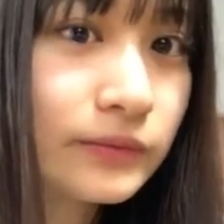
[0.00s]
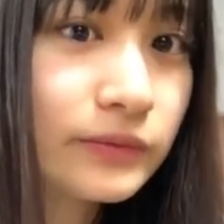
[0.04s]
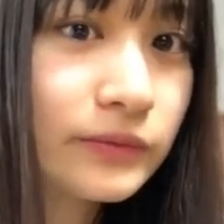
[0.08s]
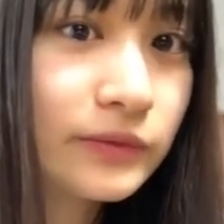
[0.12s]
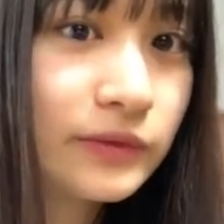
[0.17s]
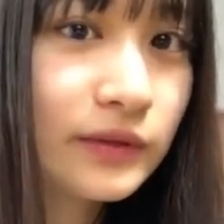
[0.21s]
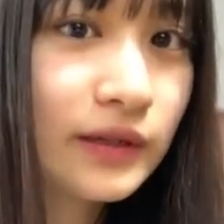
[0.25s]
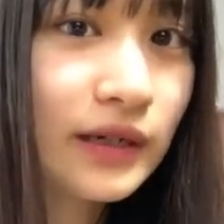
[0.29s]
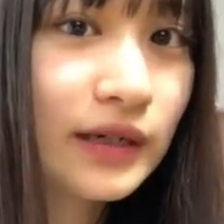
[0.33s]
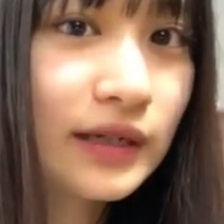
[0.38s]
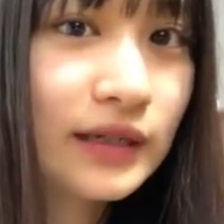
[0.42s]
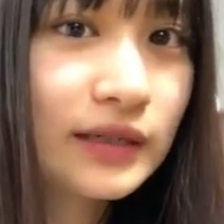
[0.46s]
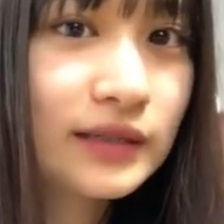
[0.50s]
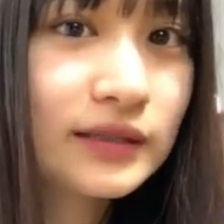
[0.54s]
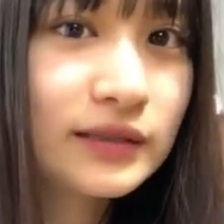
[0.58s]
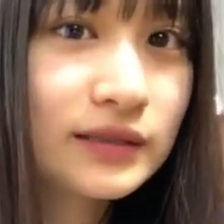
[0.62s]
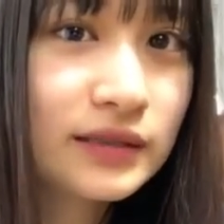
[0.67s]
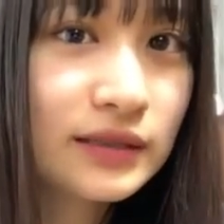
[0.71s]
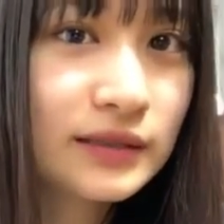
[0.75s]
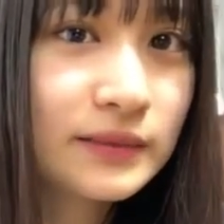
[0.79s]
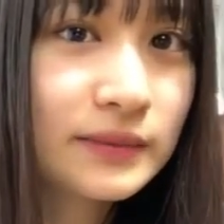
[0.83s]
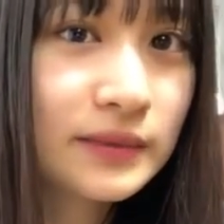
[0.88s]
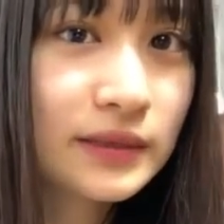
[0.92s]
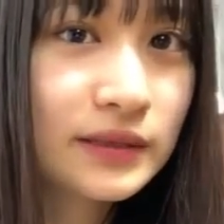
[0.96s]
おはようござ
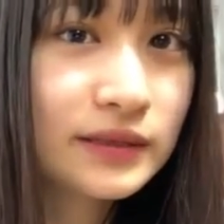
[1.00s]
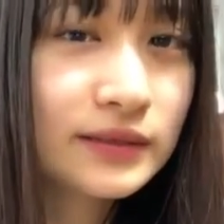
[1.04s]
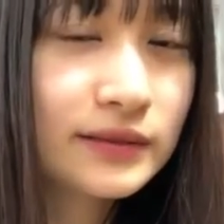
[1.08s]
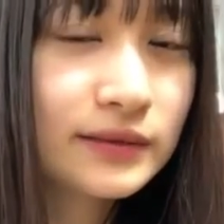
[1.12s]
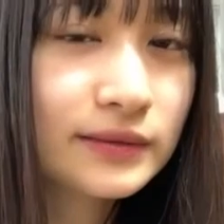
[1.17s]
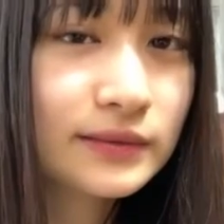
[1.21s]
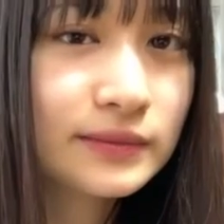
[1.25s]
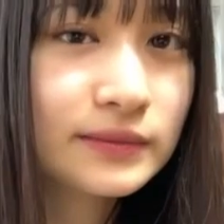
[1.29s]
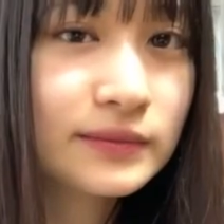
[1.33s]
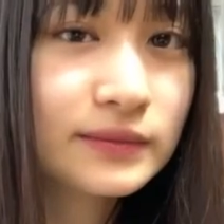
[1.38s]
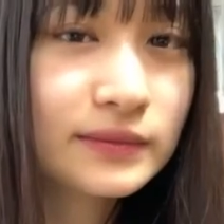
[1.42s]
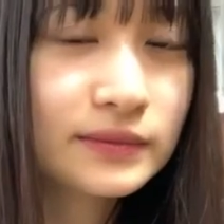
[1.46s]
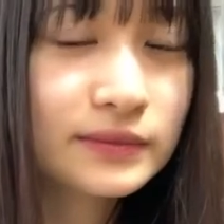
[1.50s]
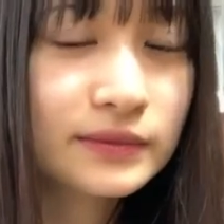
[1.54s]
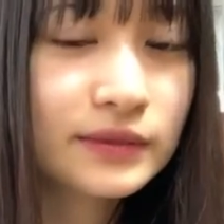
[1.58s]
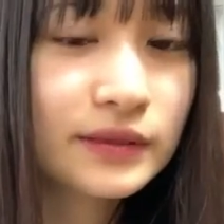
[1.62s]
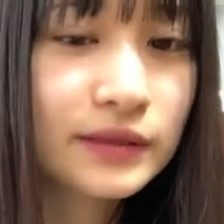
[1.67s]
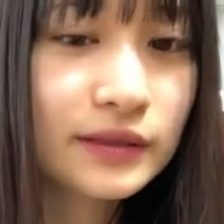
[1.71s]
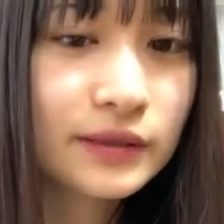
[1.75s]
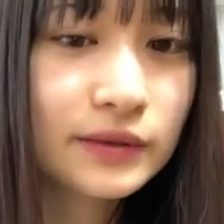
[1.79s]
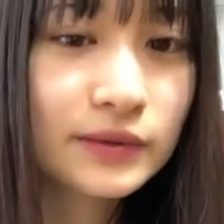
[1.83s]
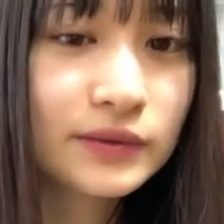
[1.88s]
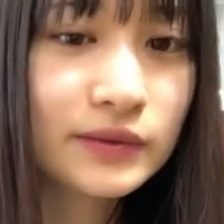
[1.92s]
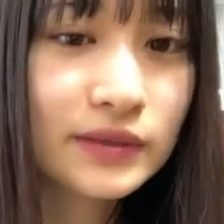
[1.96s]
いますた
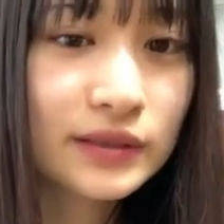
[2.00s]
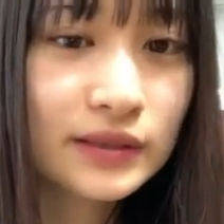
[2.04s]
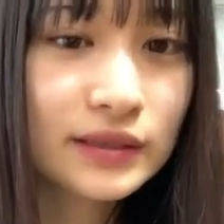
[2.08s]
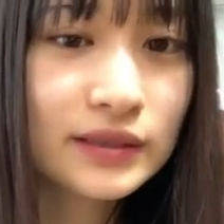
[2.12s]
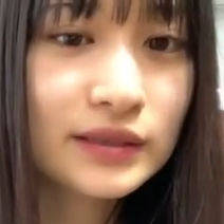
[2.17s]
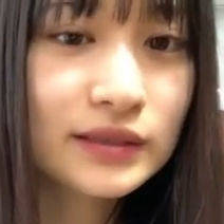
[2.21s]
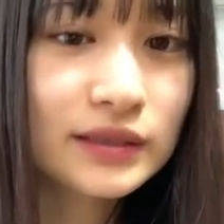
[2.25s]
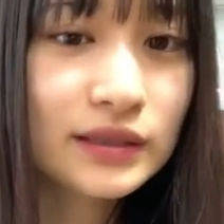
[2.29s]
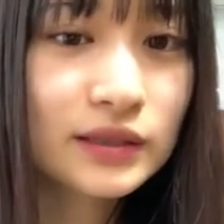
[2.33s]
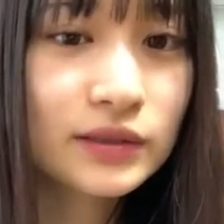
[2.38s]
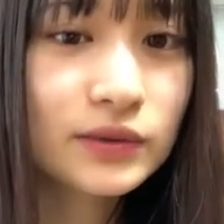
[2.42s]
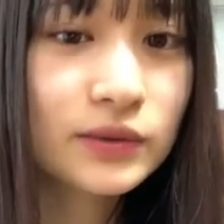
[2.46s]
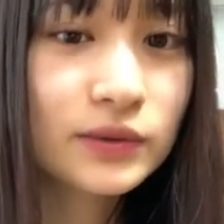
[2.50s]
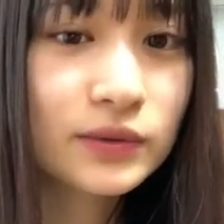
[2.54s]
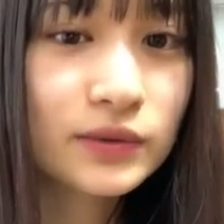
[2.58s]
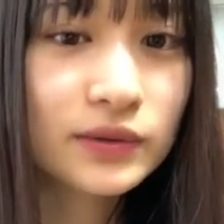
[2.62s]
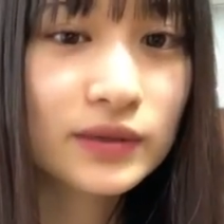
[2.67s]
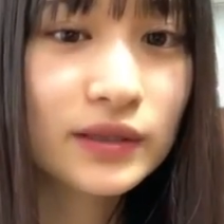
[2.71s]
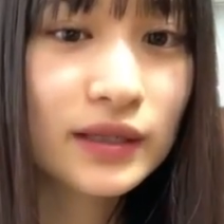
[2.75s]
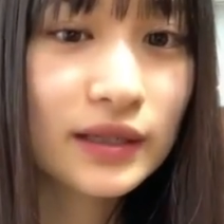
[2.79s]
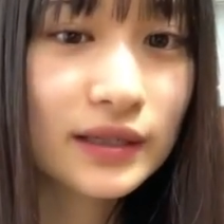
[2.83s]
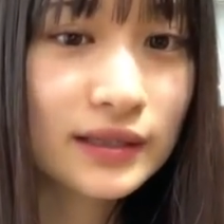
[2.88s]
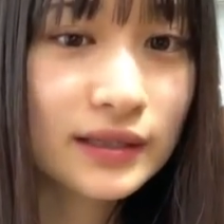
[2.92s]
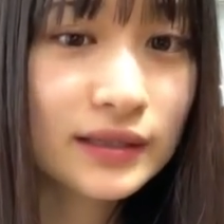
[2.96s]
だの魚さんとうとい
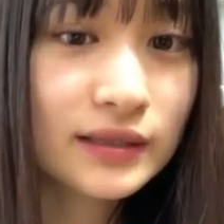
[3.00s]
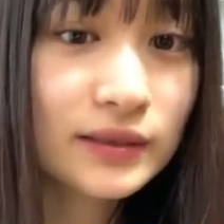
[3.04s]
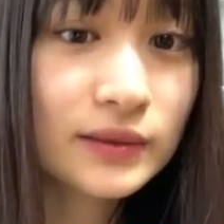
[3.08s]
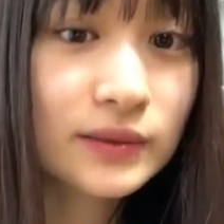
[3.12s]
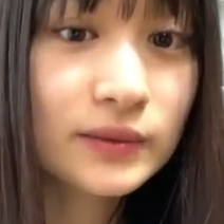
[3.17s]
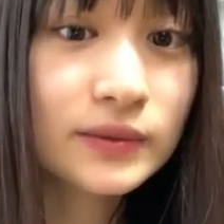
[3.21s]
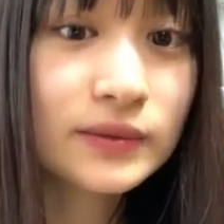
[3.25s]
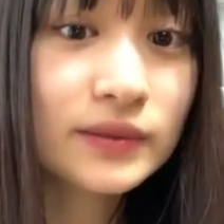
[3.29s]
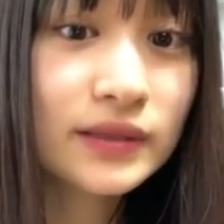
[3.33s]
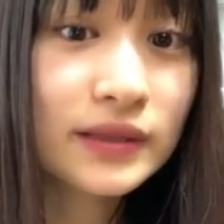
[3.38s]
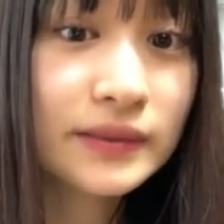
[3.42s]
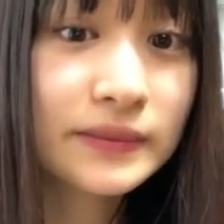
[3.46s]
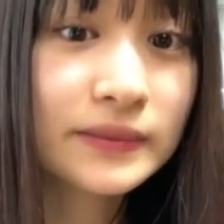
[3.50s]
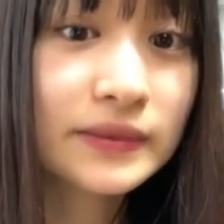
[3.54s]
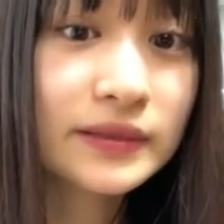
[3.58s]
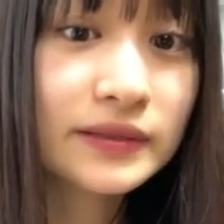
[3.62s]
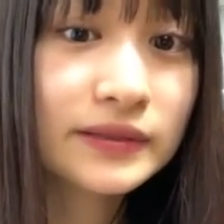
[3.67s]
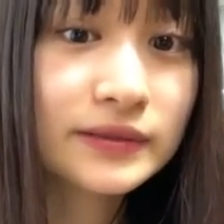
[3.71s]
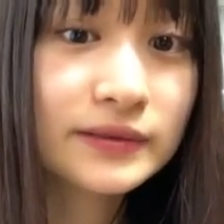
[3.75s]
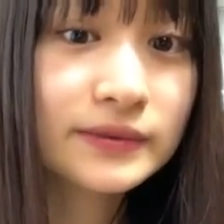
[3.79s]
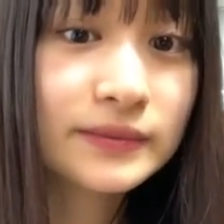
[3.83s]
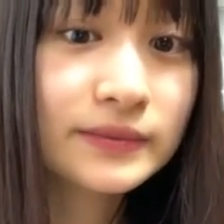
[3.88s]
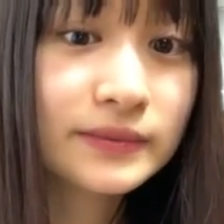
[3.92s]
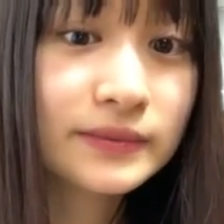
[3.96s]
ありがとうございます